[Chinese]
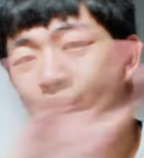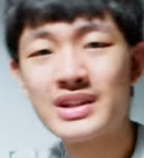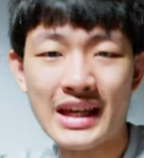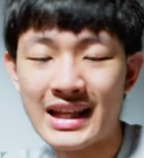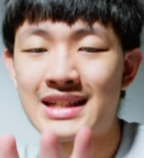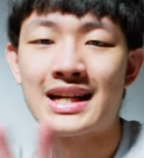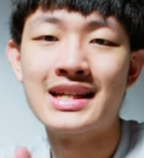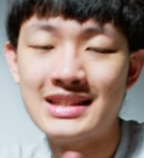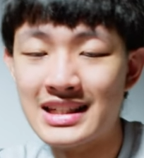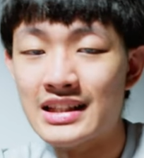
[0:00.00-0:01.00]
是给大家一
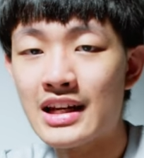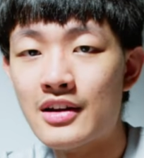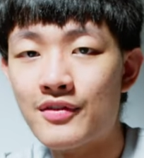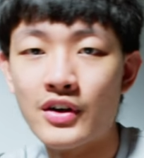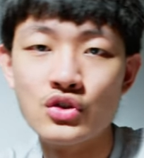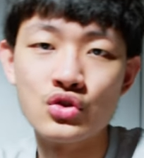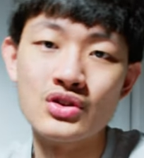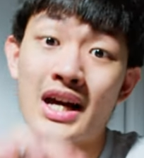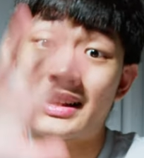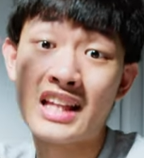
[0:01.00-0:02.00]
个简单的方式
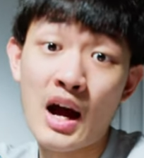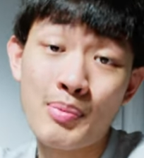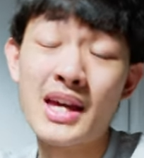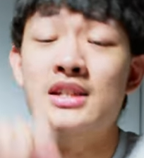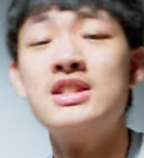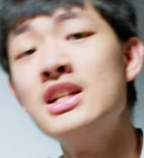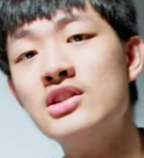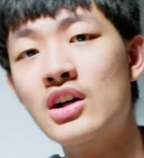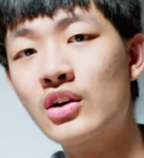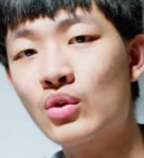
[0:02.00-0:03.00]
来搭配现
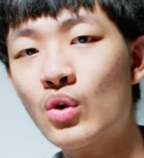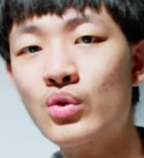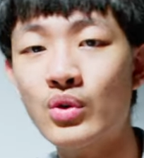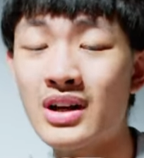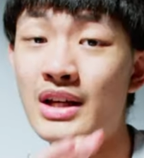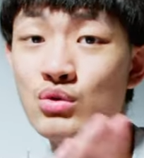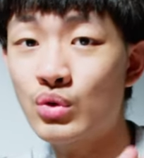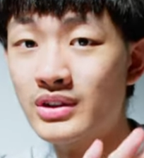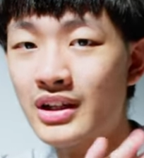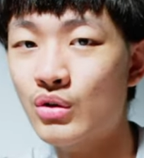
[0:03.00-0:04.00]
场的光源来
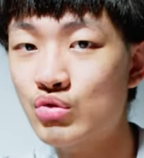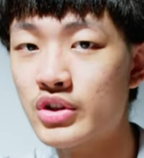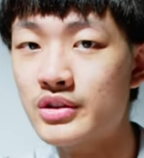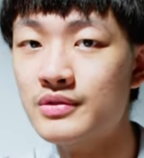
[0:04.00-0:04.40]
做调整。